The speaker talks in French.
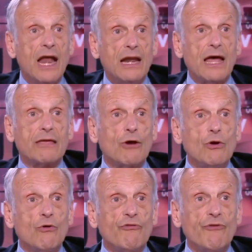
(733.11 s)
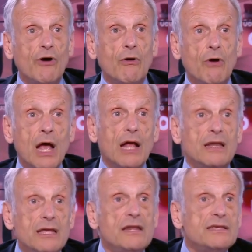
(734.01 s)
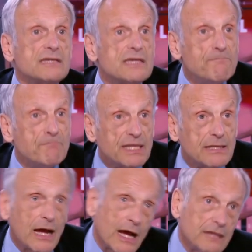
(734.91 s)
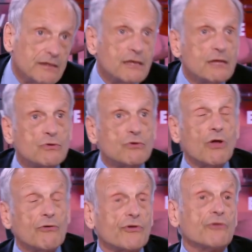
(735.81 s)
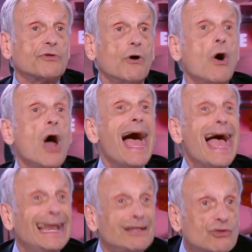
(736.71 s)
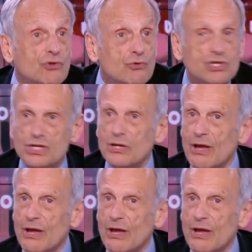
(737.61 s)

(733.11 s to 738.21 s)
la gueule au vent, l'hélice qui pétarade et qui, te temps en temps, elle tousse.